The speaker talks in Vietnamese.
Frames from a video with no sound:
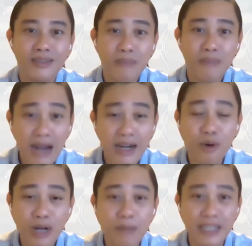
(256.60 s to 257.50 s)
3 năm
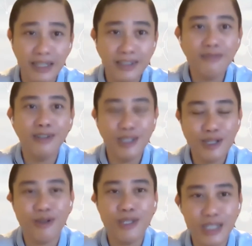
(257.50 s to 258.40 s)
4 năm chỉ tư vấn xây
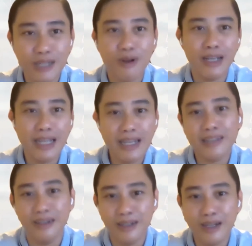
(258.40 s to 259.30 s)
dựng quy trình, mọi người nghĩ là
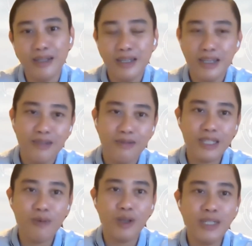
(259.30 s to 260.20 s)
thử ra. Và
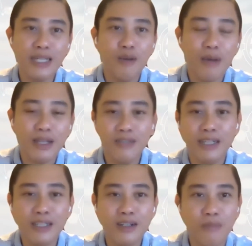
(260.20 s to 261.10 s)
trong quá trình đó bạn tư
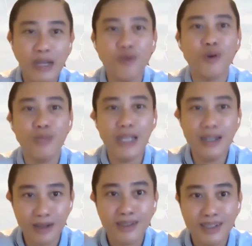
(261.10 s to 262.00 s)
vấn cho được mấy chục công ty
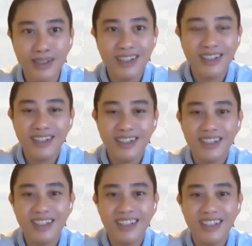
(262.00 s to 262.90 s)
rồi.
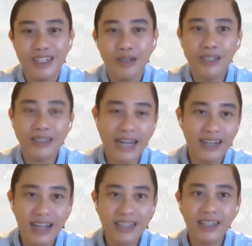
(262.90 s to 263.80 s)
Đó thì thành
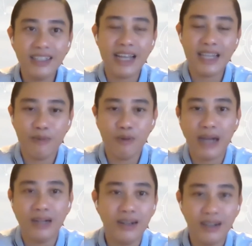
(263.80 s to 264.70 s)
ra những cái trải nghiệm của
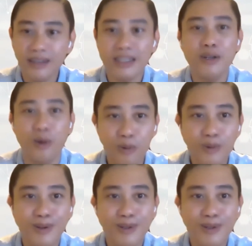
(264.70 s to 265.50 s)
bạn nó là rất là kinh khủng.